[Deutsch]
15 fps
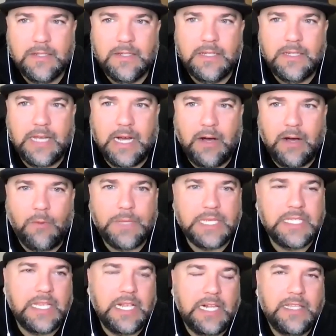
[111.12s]
ja, ob das
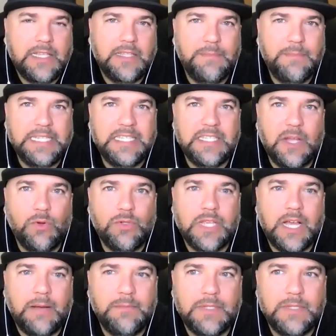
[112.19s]
dann halt dann die besten
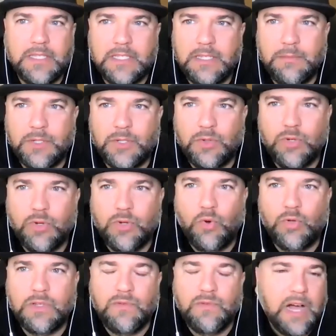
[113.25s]
Ausgaben sind, ist immer so eine
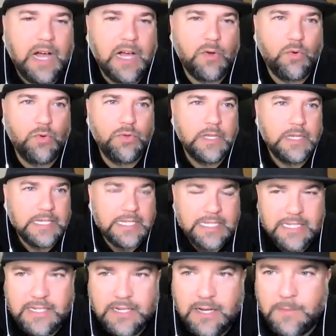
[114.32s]
große Frage. Und
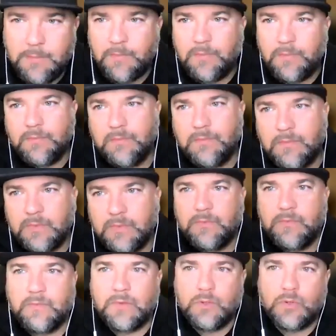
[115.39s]
ähm,
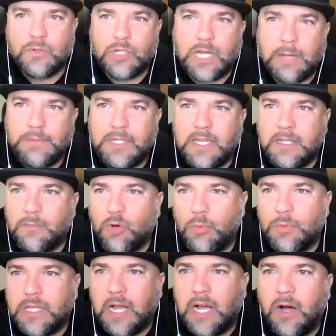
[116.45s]
du schreibst hier in dem
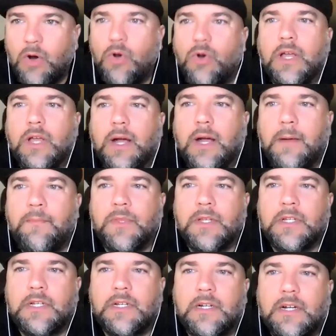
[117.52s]
Kommentar auch, ja,
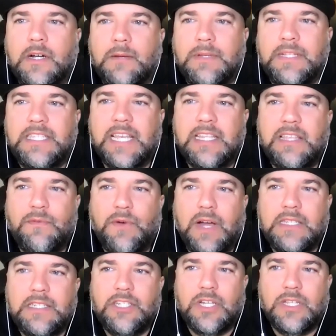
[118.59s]
äh,
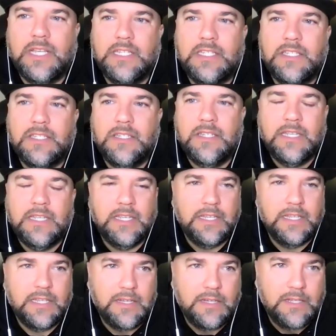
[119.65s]
Incentive-Reisen stattdessen
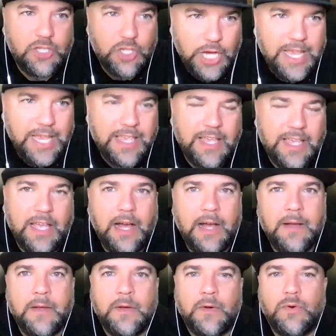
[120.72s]
äh, check,
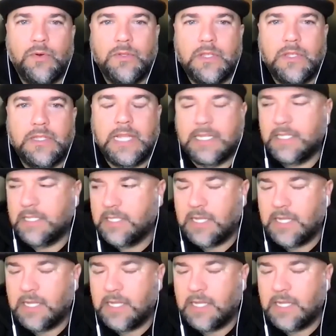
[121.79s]
ja, und das ist